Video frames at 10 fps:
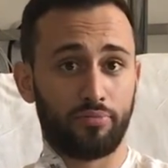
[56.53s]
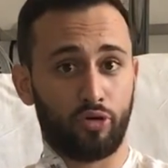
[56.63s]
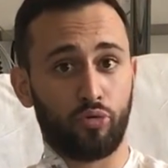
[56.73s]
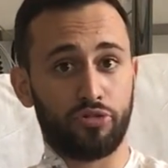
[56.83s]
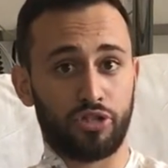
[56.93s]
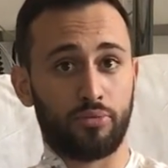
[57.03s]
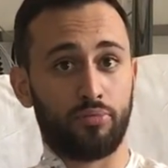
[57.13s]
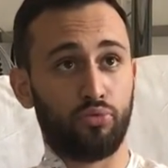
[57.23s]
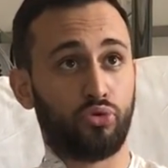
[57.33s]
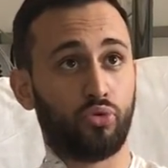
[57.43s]
bekomme ich hier
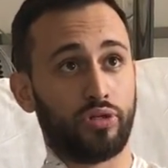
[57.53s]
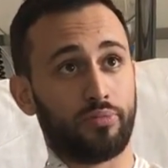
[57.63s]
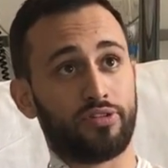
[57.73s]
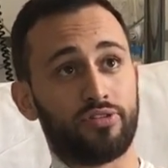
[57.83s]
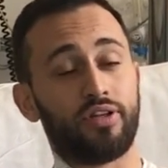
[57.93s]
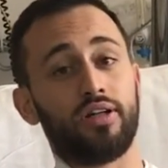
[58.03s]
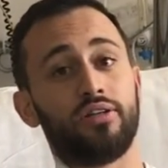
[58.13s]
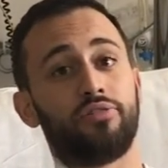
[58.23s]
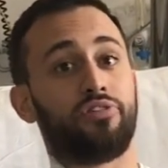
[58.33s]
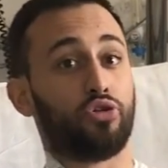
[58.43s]
immer Blutdruck gemessen,
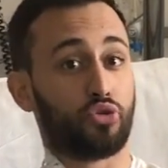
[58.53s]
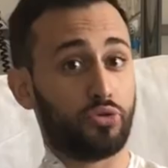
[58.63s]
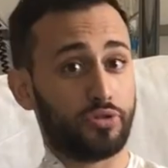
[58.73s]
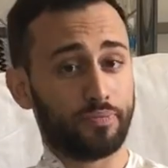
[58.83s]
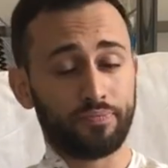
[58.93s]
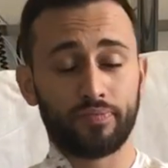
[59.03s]
alle Viertelstunde